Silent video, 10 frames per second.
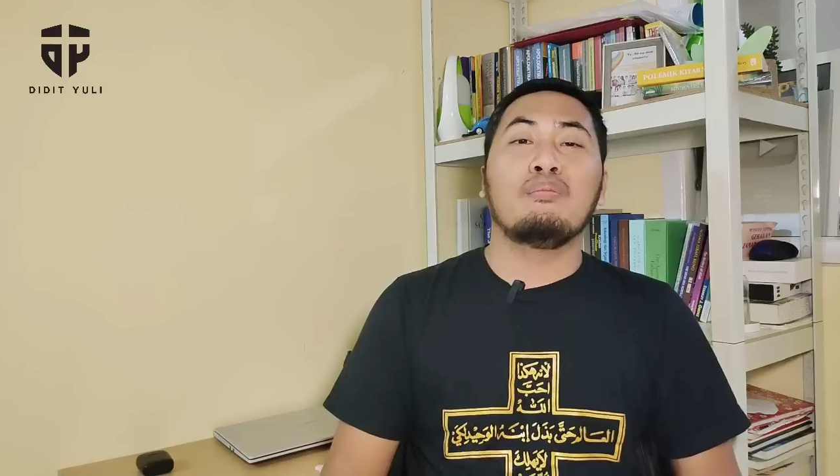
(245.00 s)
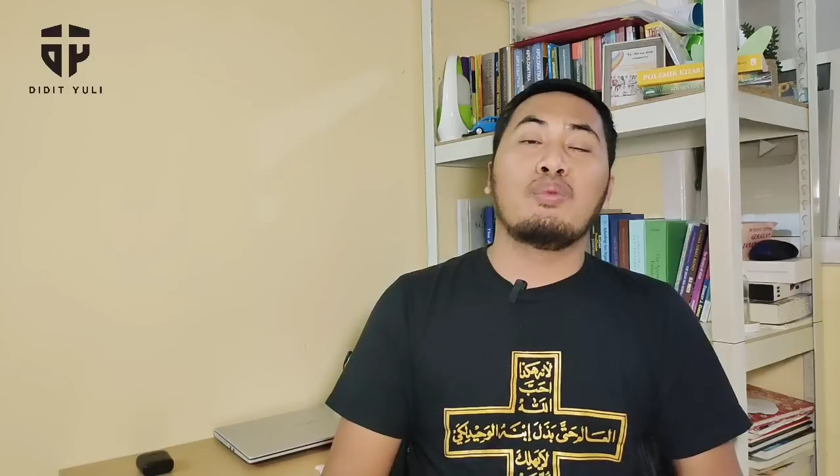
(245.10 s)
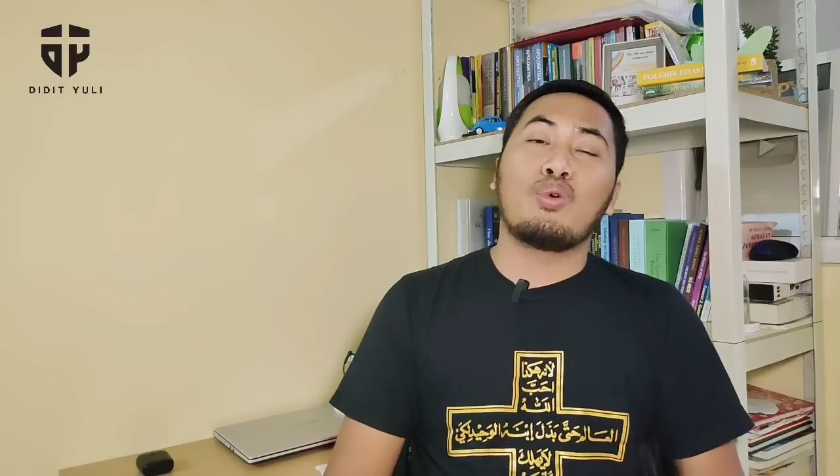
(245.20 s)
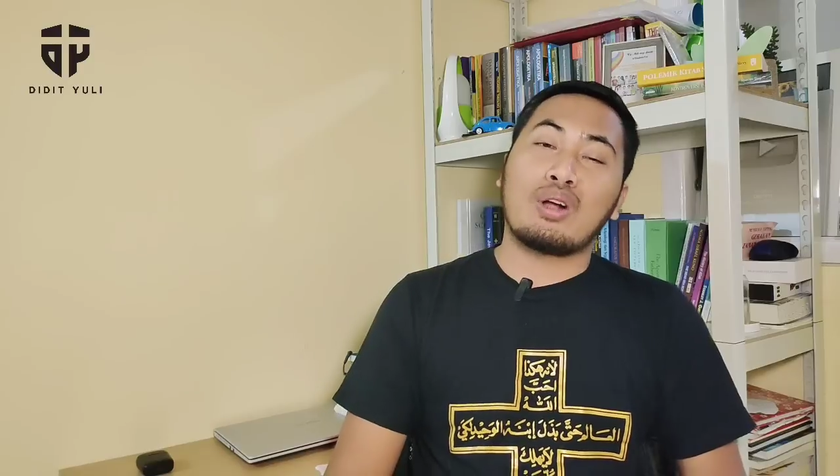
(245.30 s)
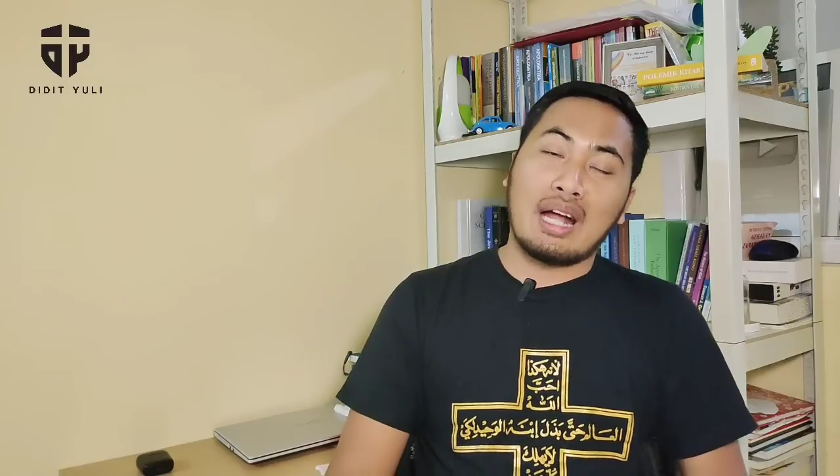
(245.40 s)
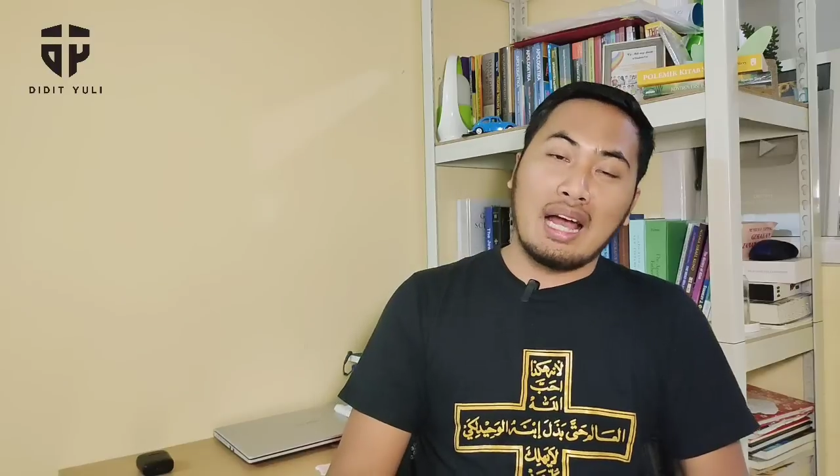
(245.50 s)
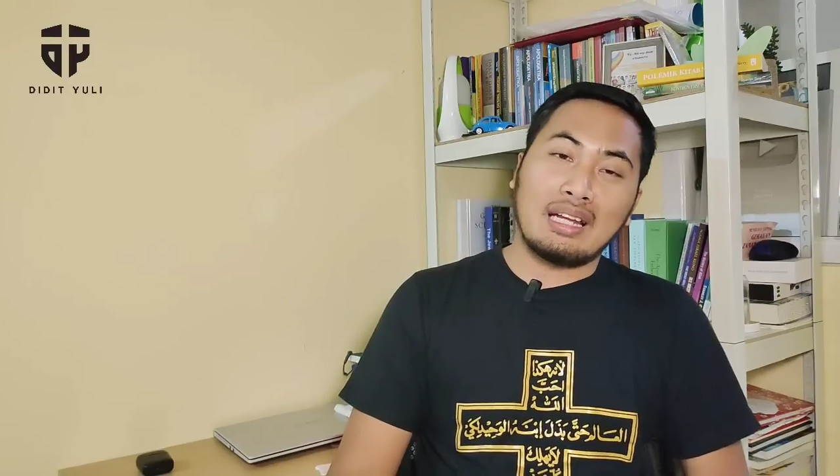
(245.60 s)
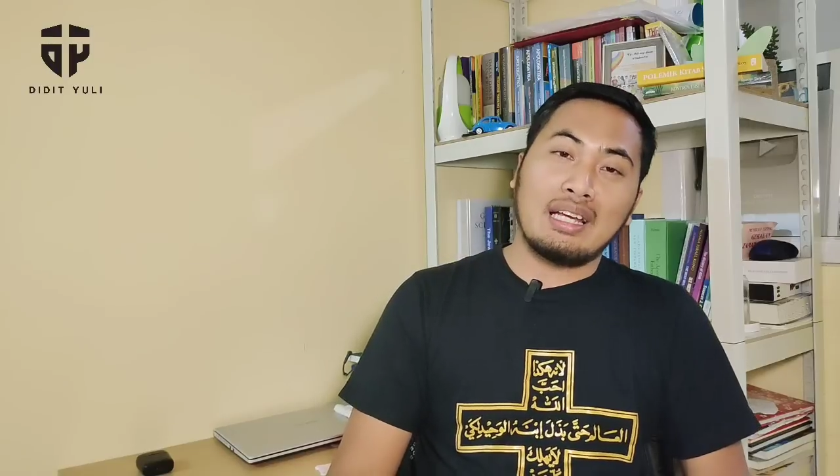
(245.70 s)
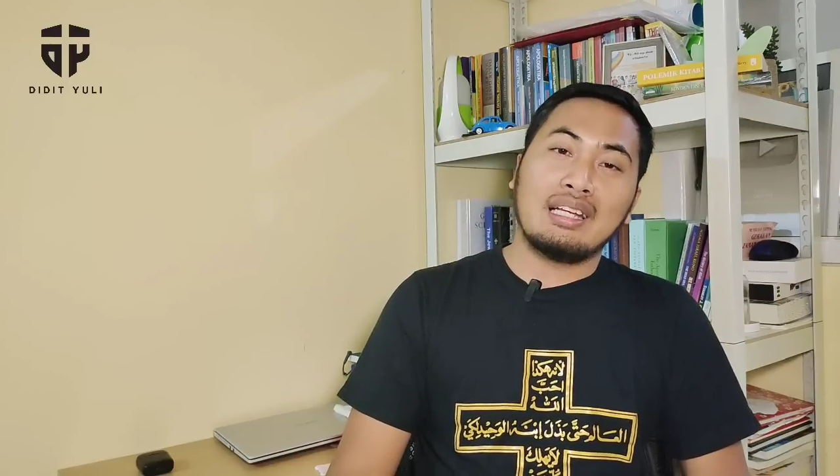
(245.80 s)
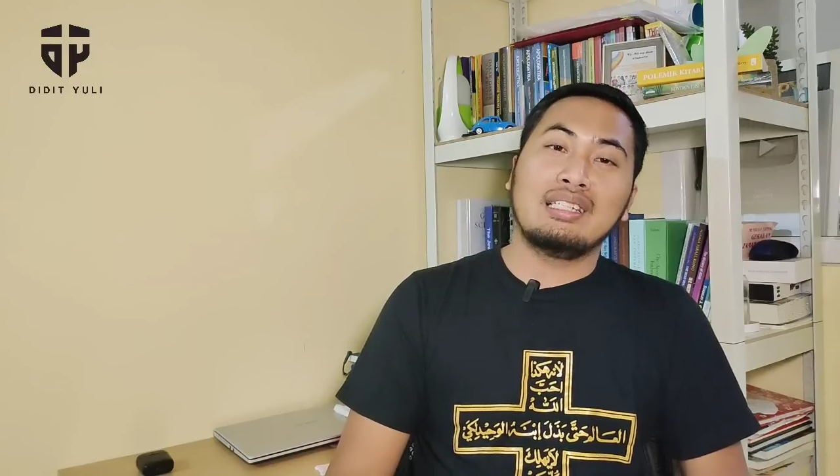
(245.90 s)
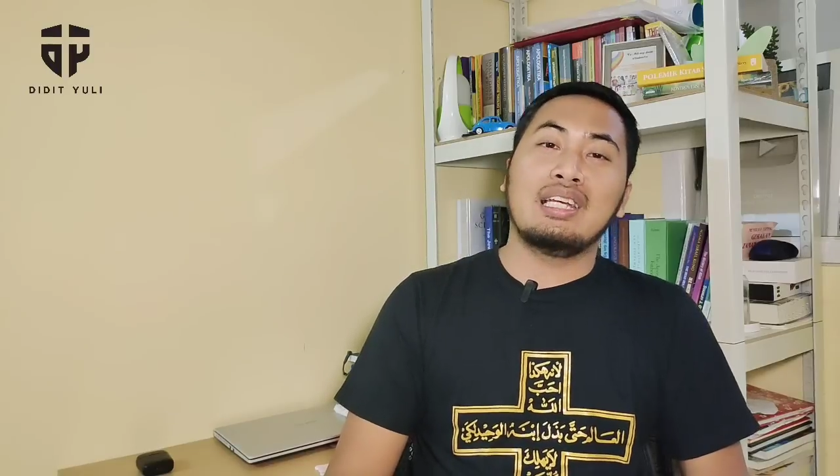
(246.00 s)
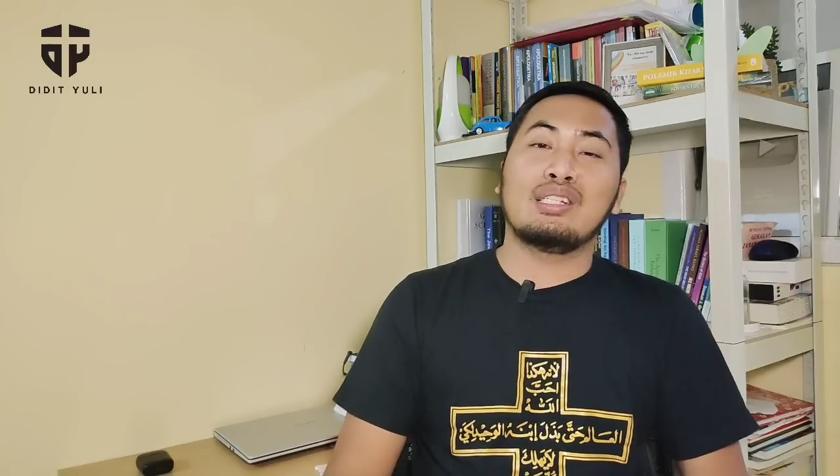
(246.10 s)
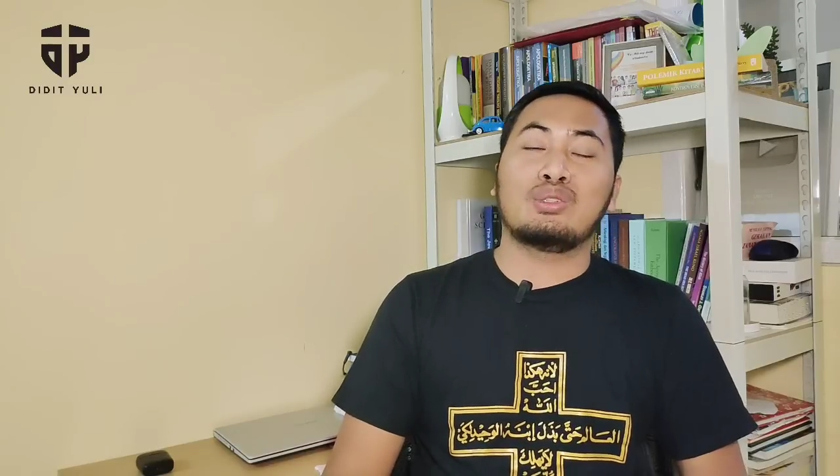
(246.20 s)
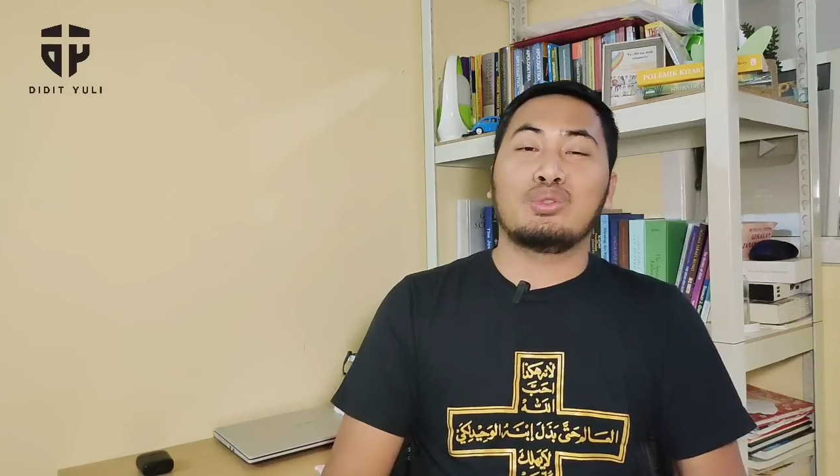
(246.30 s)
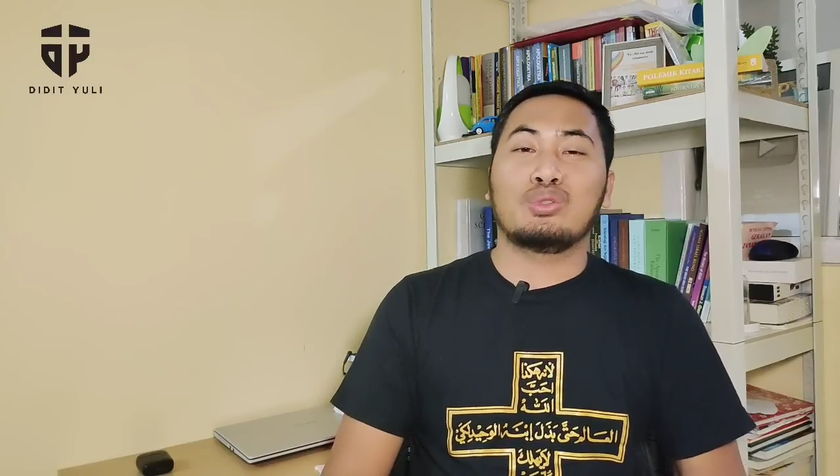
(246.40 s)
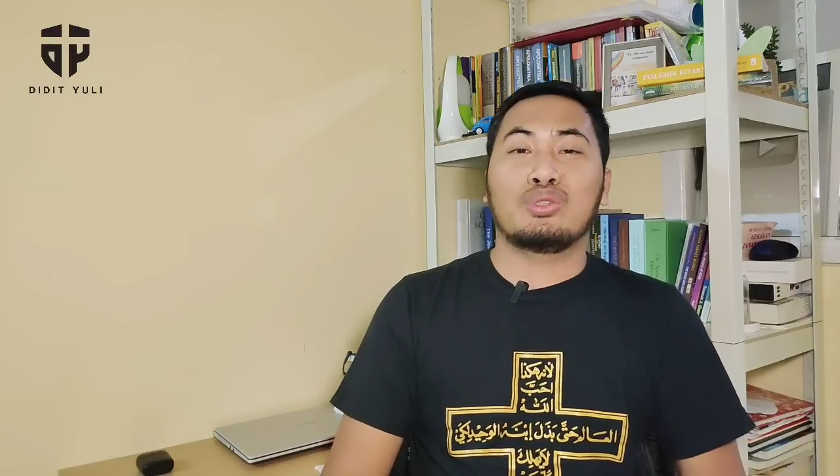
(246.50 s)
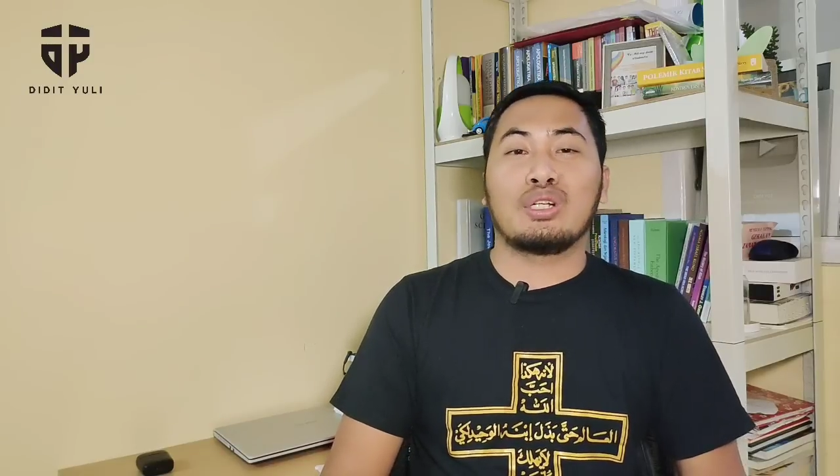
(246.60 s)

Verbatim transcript: bukan Yesus